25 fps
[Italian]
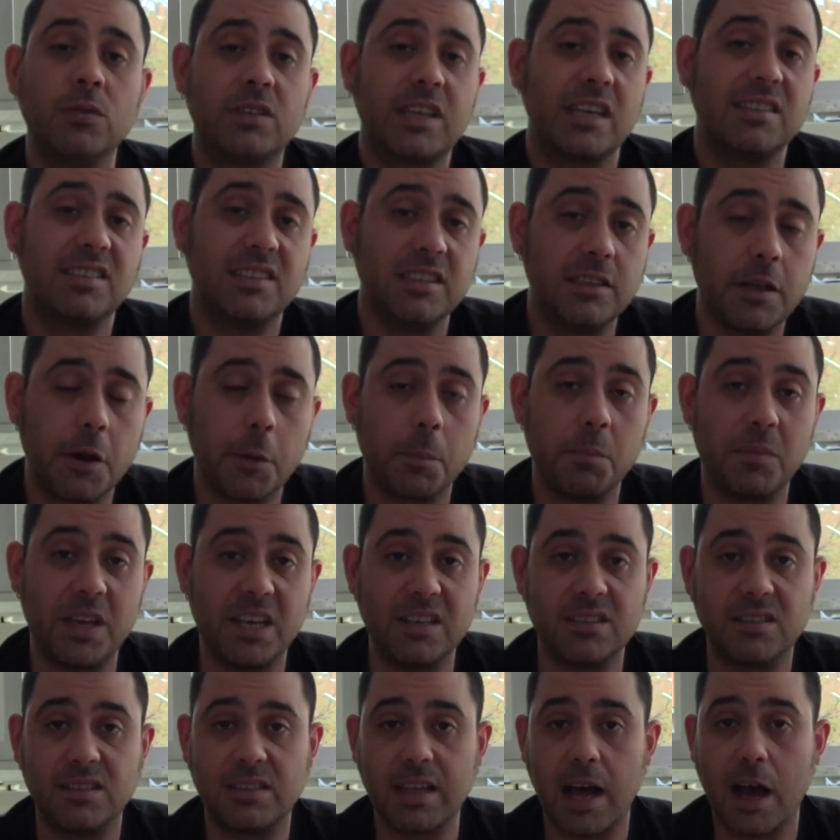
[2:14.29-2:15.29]

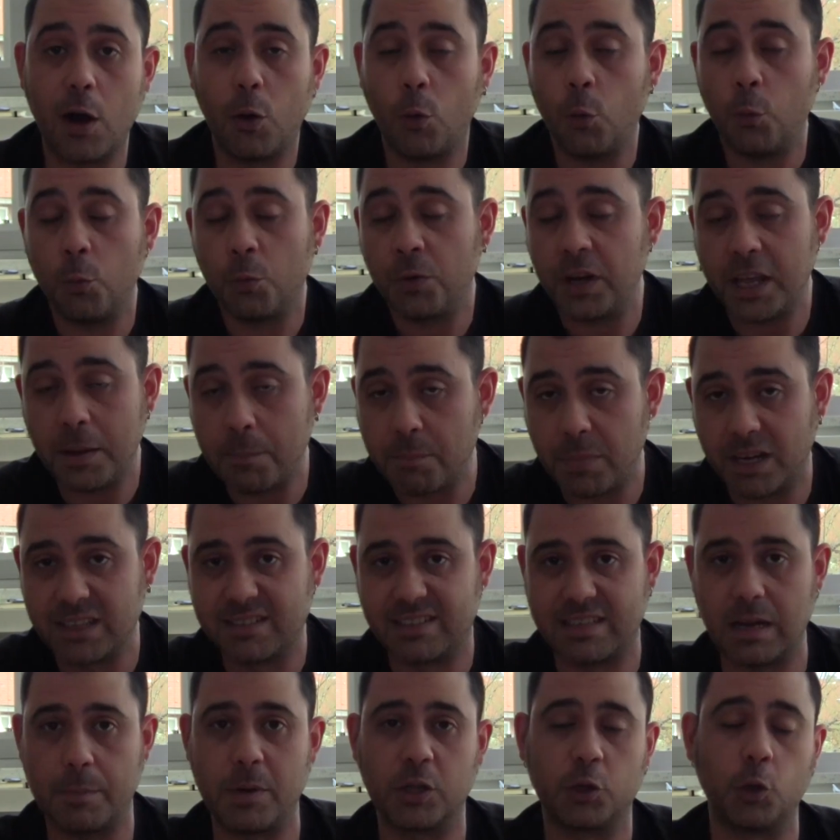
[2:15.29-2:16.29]
tassidermista, un
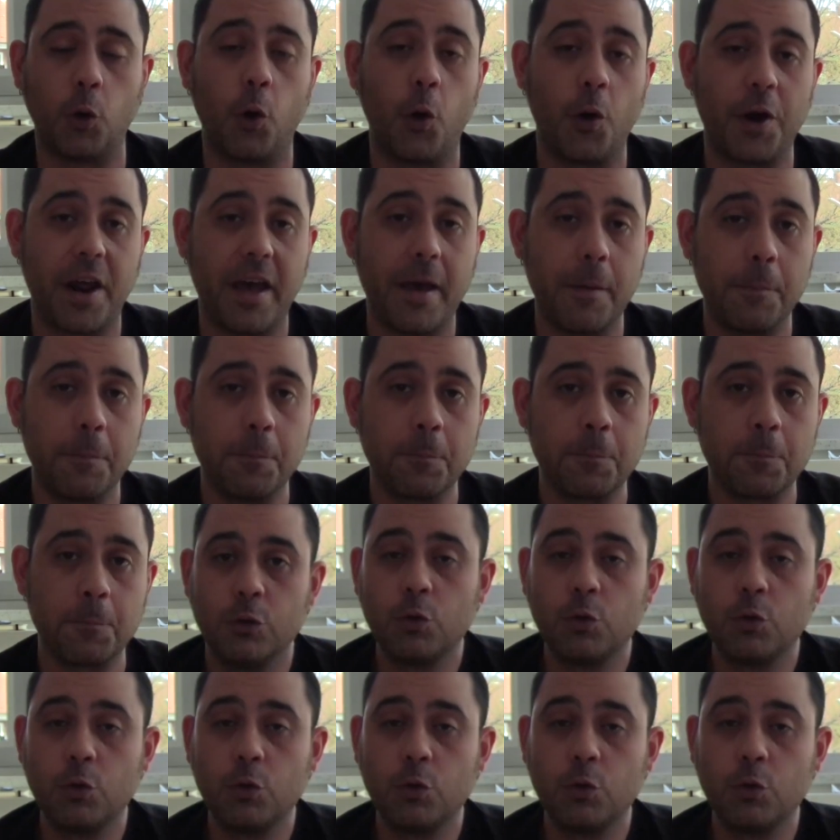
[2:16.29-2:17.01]
imbalsamatore.